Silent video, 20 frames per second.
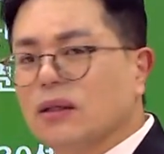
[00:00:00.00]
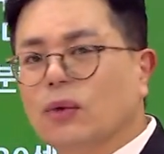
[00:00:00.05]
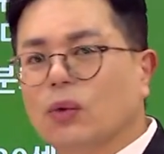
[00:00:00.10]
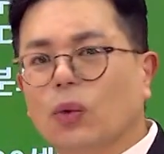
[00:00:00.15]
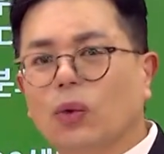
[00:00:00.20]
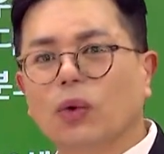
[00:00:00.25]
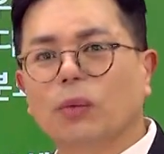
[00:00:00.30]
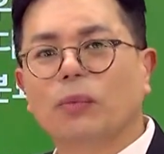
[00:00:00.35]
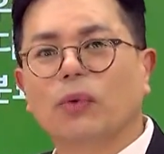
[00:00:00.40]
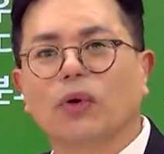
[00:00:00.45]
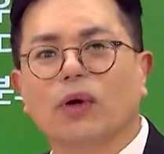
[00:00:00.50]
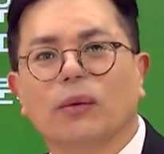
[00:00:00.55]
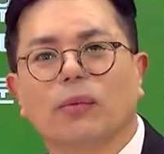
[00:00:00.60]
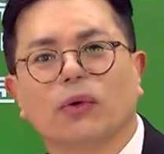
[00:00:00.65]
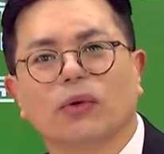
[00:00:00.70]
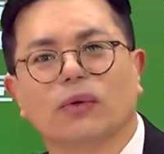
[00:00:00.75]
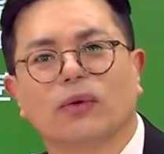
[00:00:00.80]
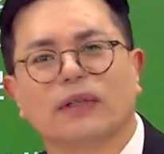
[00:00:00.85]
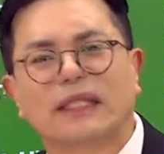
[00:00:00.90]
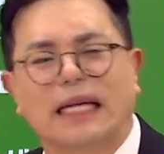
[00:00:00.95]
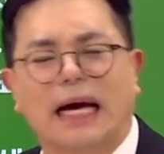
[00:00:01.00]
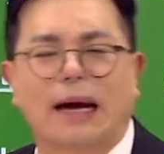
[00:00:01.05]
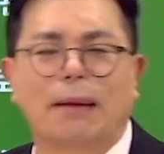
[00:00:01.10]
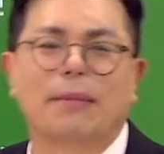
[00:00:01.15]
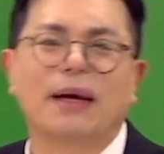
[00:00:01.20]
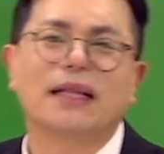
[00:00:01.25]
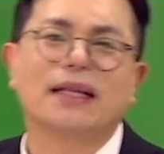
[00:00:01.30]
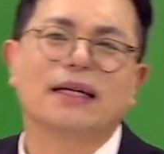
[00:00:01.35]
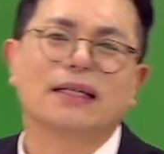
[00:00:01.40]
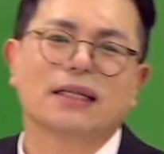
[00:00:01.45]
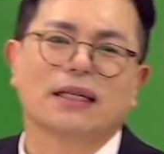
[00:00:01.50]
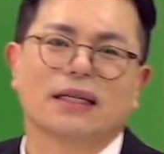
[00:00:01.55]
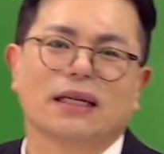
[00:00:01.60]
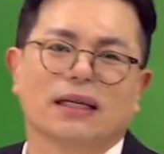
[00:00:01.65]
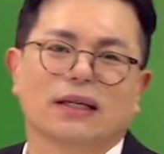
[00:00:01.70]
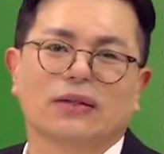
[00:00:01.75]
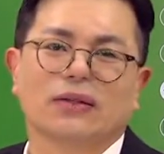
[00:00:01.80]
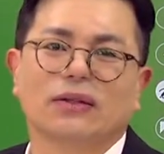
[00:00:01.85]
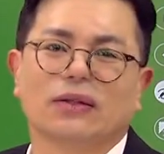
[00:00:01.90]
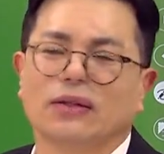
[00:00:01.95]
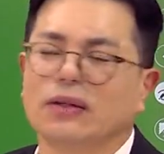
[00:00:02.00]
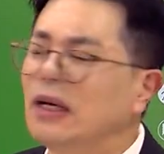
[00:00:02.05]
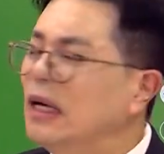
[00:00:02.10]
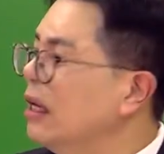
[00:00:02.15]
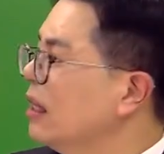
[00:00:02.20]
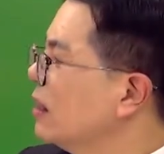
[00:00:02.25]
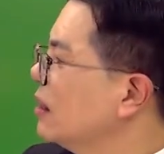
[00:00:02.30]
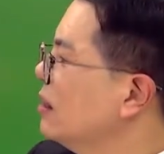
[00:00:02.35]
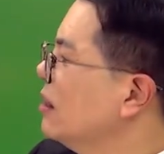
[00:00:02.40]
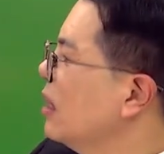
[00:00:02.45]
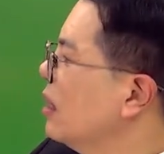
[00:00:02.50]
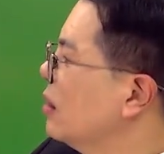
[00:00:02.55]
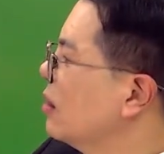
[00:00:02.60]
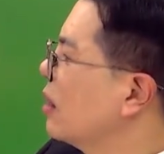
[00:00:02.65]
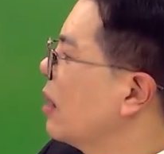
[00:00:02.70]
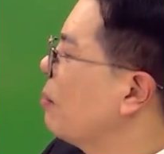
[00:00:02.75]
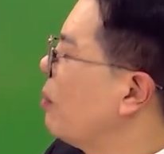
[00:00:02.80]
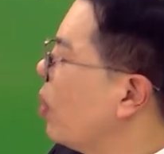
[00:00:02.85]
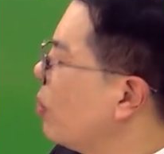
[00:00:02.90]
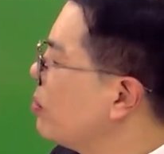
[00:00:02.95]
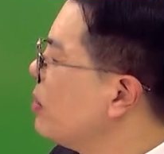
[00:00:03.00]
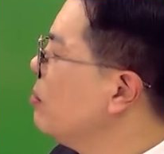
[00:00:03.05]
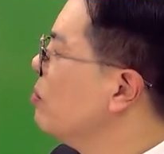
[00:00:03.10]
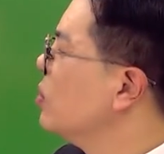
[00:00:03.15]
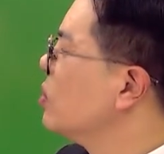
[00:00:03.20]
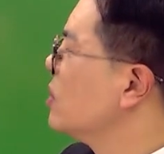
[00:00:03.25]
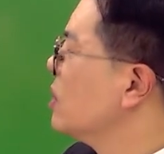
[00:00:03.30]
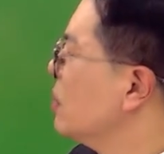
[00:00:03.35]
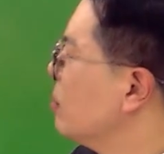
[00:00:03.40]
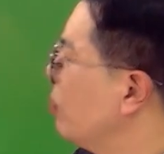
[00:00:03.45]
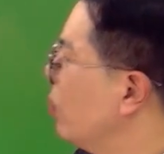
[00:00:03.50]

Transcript: 도로폭이 보통 사 미터잖아요. 근데 이렇게 법인묘지는